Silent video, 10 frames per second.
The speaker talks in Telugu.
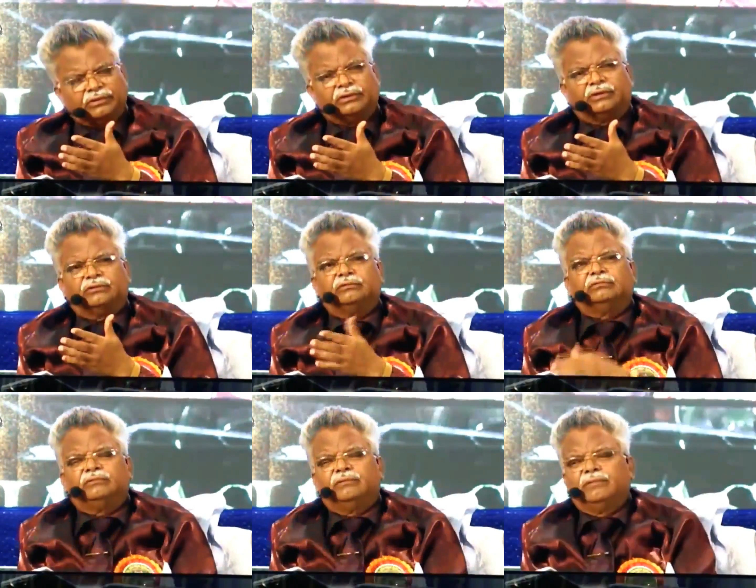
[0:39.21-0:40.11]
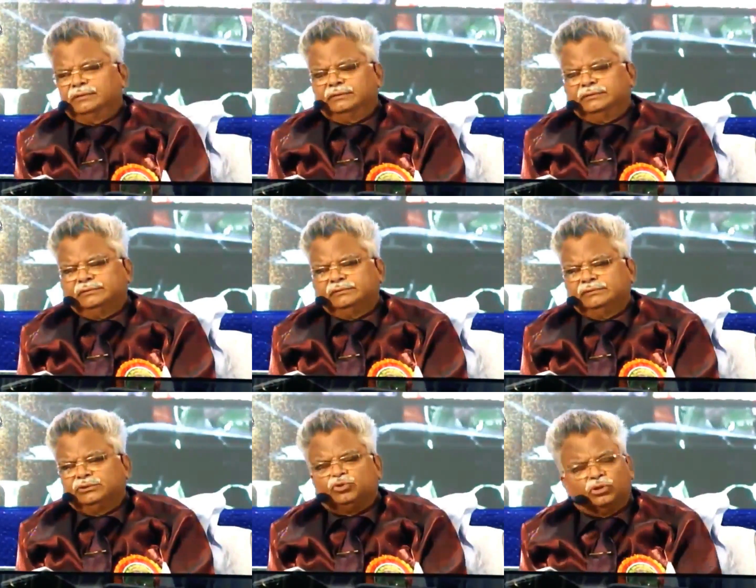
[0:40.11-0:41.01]
అంటారు
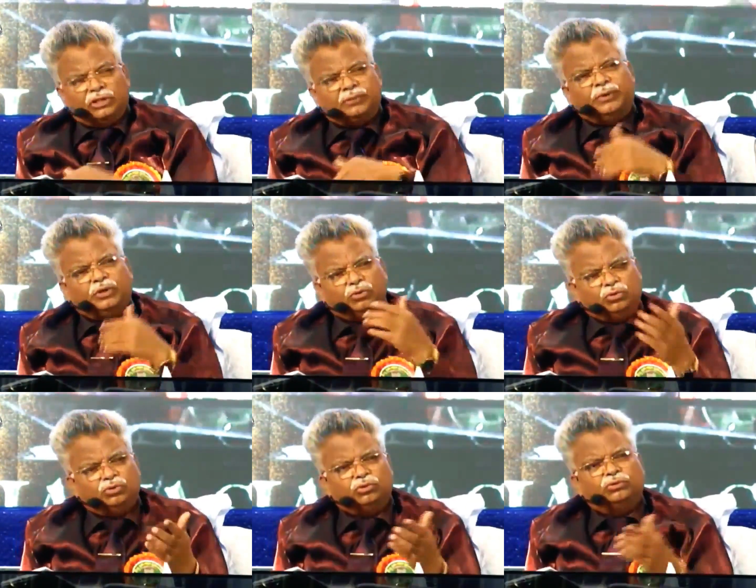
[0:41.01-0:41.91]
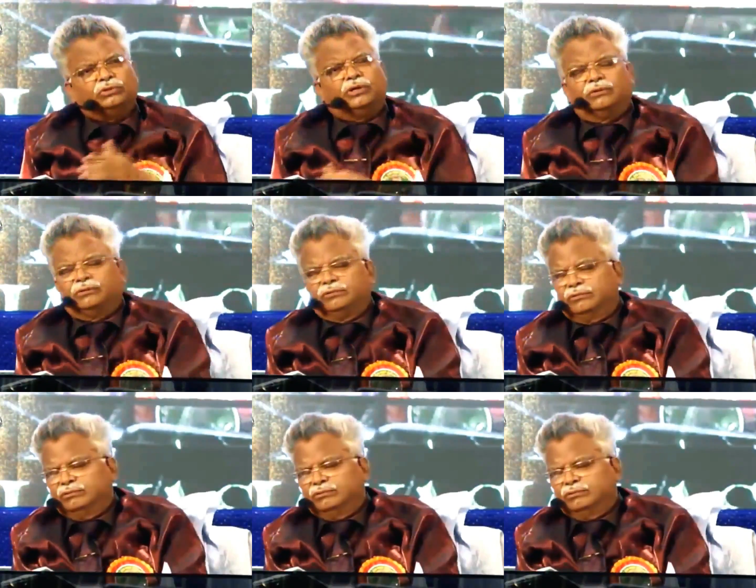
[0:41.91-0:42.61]
తొందరపడి దూకుతూ ఉంటారు